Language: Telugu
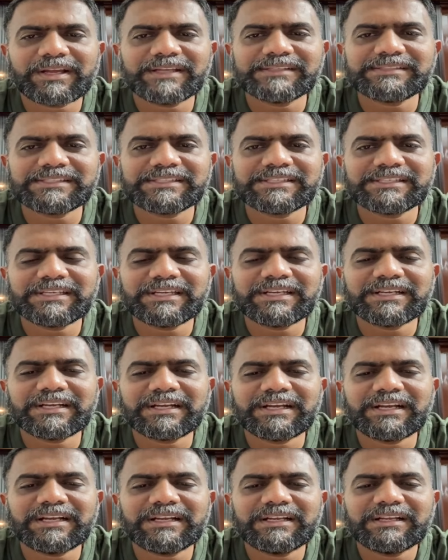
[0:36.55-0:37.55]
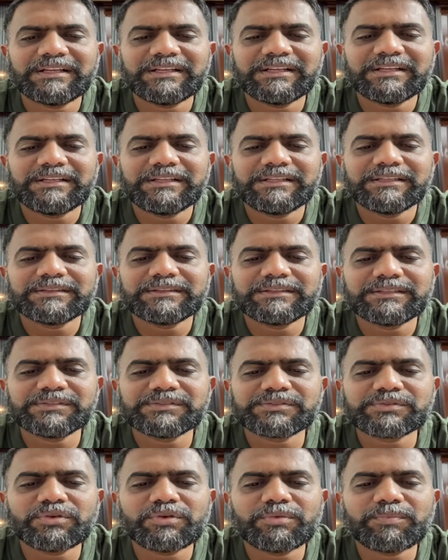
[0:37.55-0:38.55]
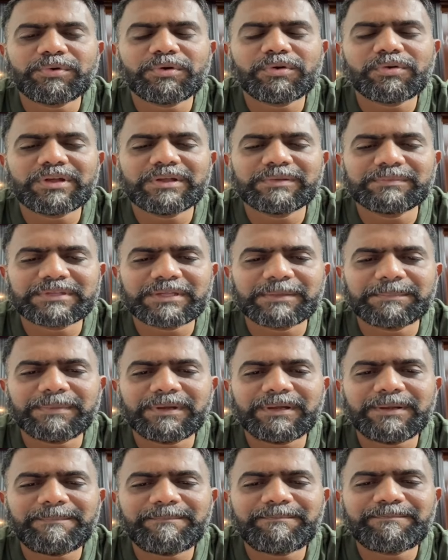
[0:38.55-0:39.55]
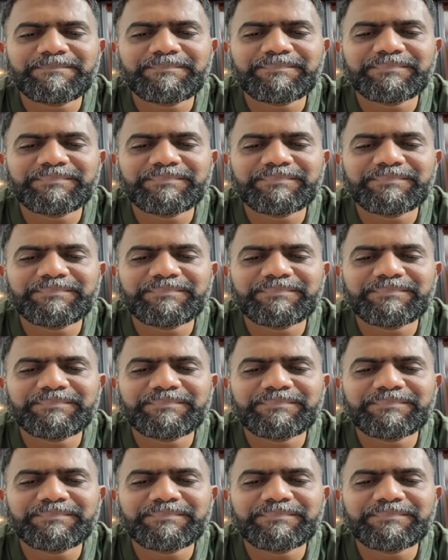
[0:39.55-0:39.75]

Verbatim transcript: రాజకీయంగా తీసుకోపోవడం తప్ప